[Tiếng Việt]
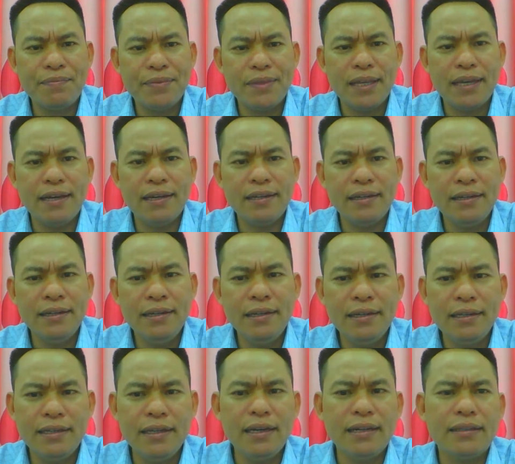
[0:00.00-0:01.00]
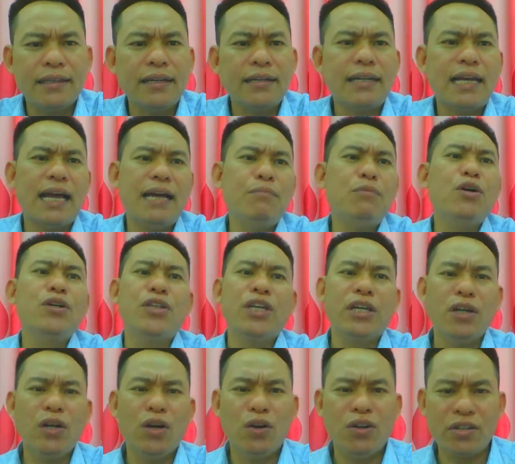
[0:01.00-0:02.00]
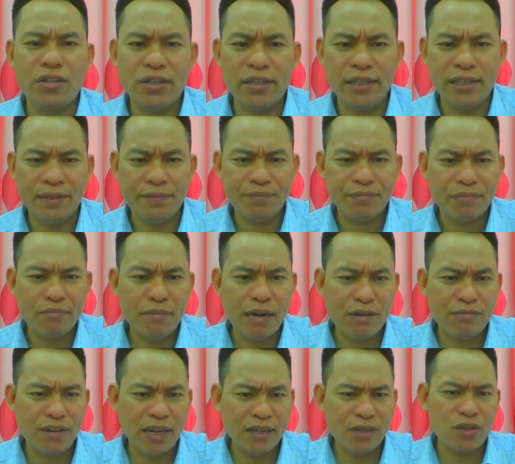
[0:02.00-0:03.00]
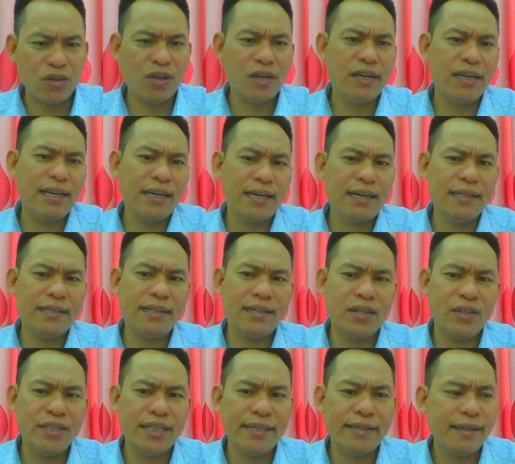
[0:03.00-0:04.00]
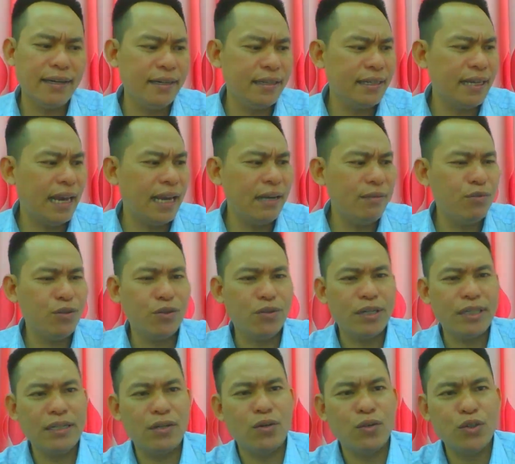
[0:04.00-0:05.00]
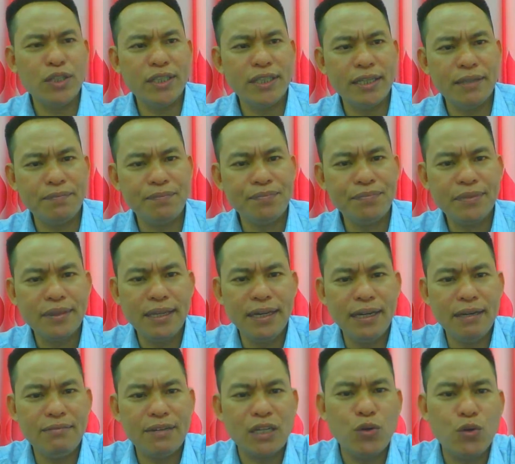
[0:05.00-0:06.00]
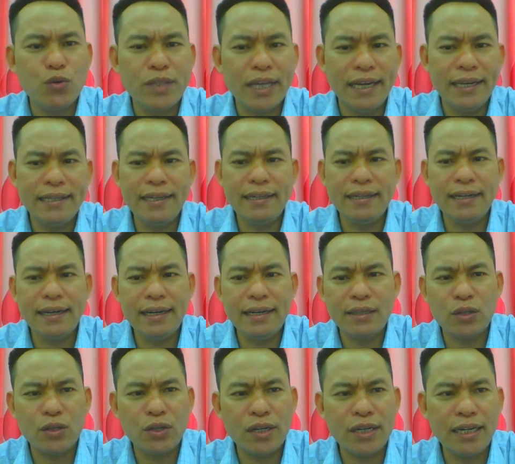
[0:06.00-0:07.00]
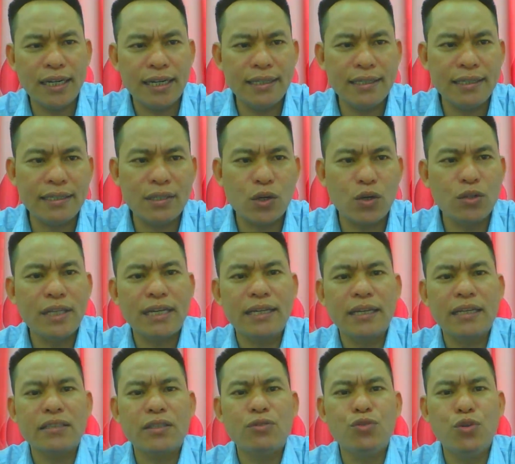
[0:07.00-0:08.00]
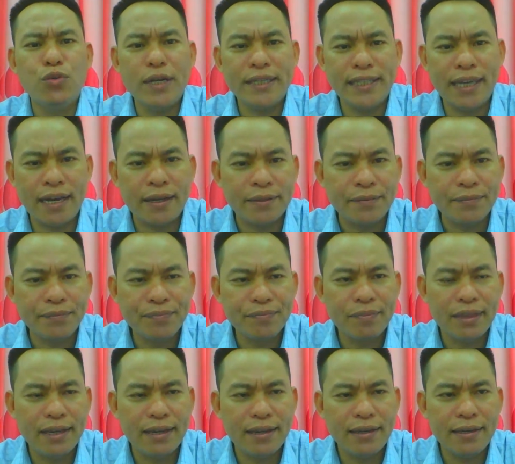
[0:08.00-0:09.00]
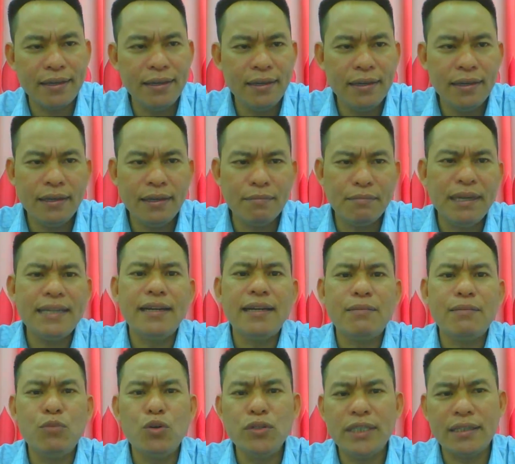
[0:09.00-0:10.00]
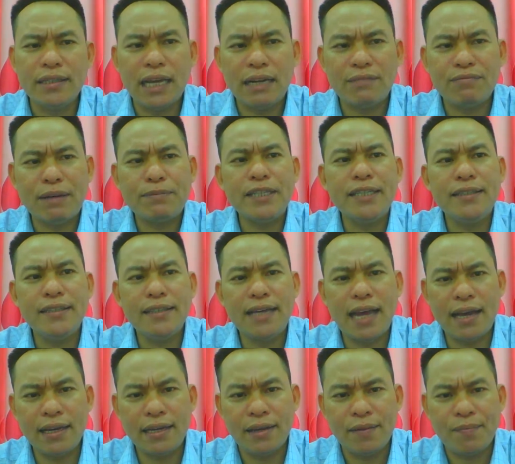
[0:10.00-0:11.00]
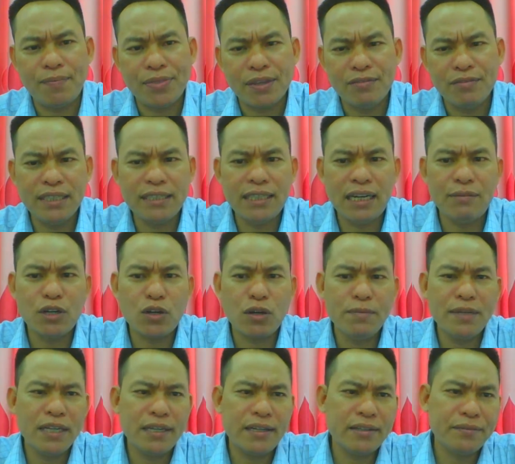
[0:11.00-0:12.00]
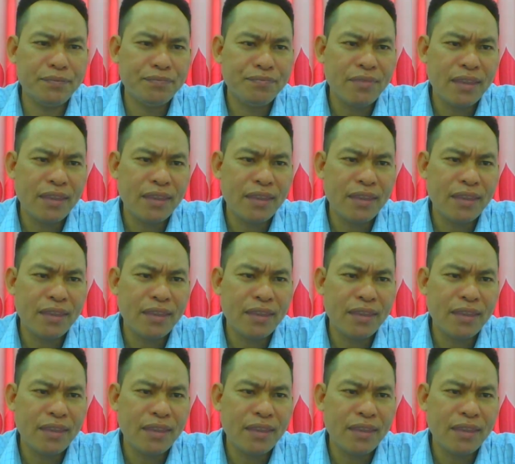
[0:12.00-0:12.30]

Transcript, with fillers: đấy giờ tất cả mọi chuyện lộ rồi mà vẫn còn là cái có những kênh nhảy vô cái cổ suy tiếp đấy mà cụ thể nhất ở đây tôi nói là cái chỗ thành châu phú an giang đấy. bây giờ nó muốn trở thành pháp sư thứ hai vì sao bà con biết không